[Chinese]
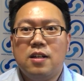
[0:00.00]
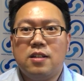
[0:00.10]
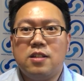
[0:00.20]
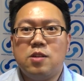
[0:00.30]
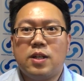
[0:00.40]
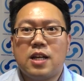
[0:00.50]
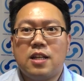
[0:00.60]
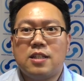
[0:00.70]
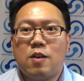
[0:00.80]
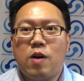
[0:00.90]
也希望大
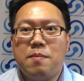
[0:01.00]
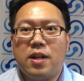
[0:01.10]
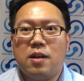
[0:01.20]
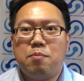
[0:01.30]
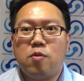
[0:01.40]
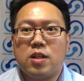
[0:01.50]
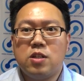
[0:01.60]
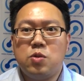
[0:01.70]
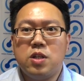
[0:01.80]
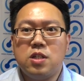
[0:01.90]
家在外面呢，不管
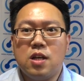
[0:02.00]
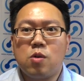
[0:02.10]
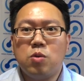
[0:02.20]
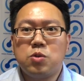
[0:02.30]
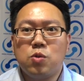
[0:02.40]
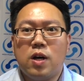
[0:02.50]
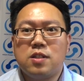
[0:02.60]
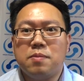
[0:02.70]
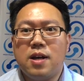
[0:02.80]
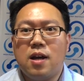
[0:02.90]
是学习啊、工作啊、
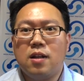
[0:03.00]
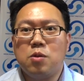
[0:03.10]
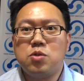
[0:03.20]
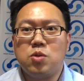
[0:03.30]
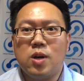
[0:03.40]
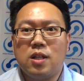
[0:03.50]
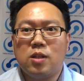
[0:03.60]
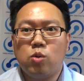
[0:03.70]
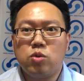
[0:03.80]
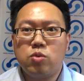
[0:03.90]
怎么样、留学啊，
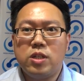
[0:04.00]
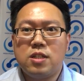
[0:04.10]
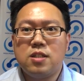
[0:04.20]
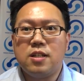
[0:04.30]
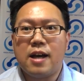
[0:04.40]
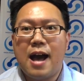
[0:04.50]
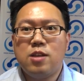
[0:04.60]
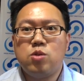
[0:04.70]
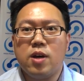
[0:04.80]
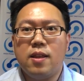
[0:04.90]
都多注意自己的
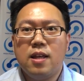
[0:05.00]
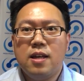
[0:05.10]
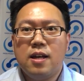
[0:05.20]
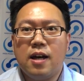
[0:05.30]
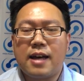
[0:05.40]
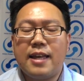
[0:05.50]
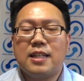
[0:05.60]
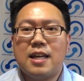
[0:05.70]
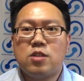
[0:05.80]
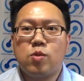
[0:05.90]
安全啊。感谢
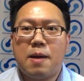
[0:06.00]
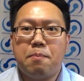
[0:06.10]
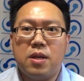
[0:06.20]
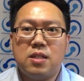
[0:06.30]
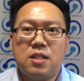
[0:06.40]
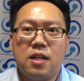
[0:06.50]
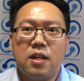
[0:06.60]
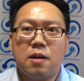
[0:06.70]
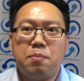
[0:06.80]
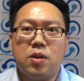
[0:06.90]
大家收看本期的
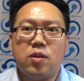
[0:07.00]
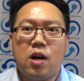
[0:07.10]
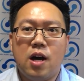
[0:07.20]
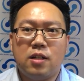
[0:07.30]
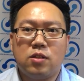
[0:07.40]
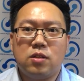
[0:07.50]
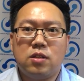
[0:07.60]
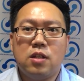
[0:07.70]
一个评论号的。